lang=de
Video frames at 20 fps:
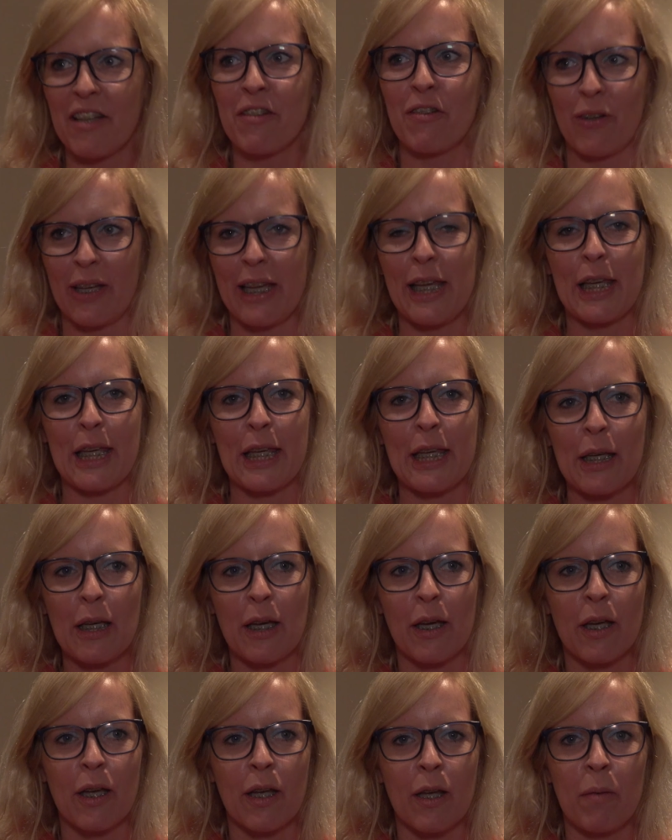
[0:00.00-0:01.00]
Also
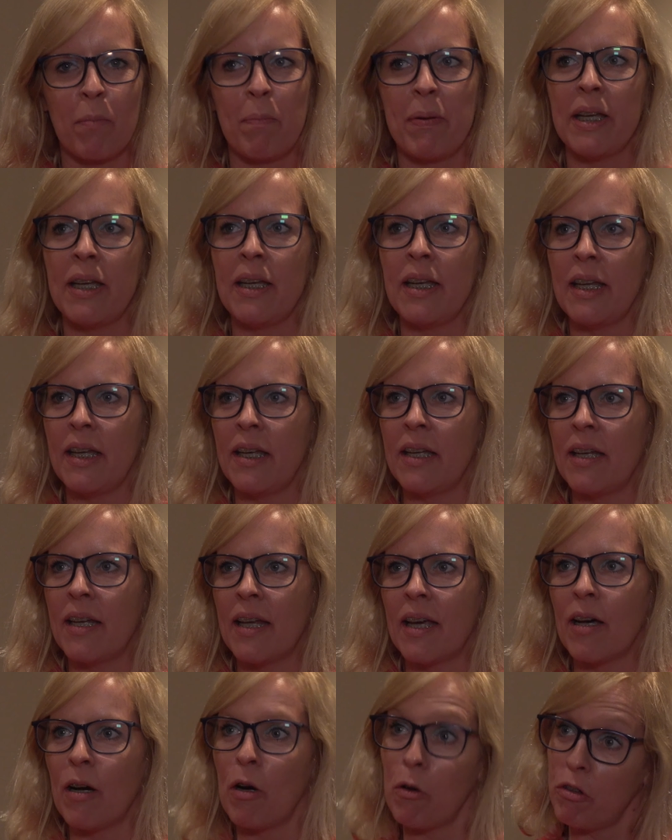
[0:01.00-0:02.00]
ich äh, bin in
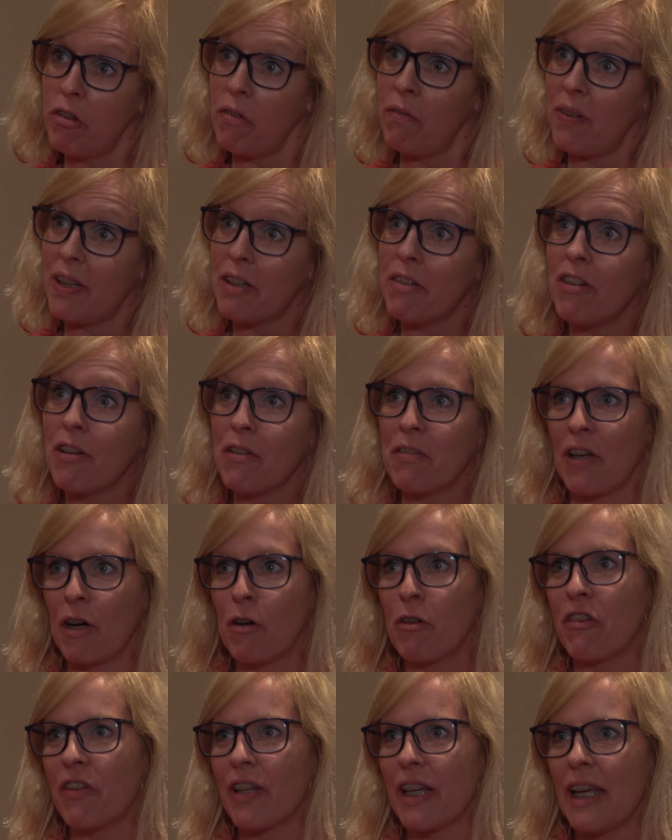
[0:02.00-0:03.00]
der Außenwirtschaft
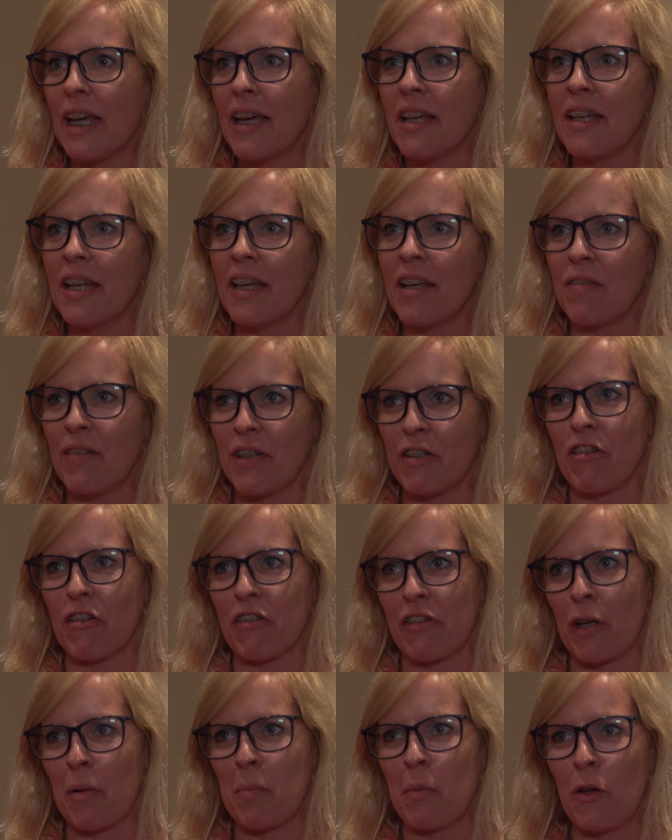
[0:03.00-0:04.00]
Austria, der
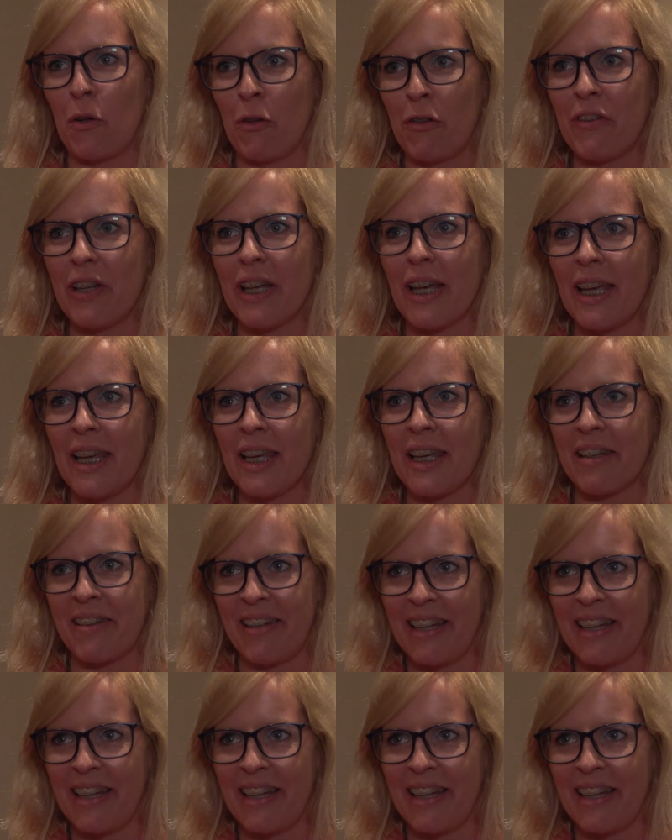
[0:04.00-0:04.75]
Wirtschaftskammer Österreich,